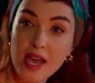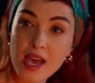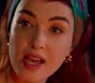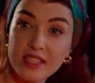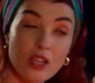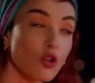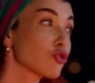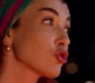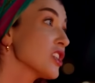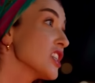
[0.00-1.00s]
Ee, sen o
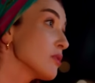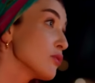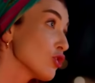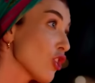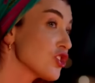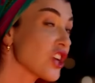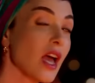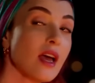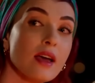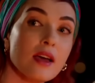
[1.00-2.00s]
huzuru 20 yıl önce...
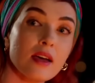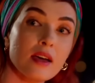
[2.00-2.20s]
Ya.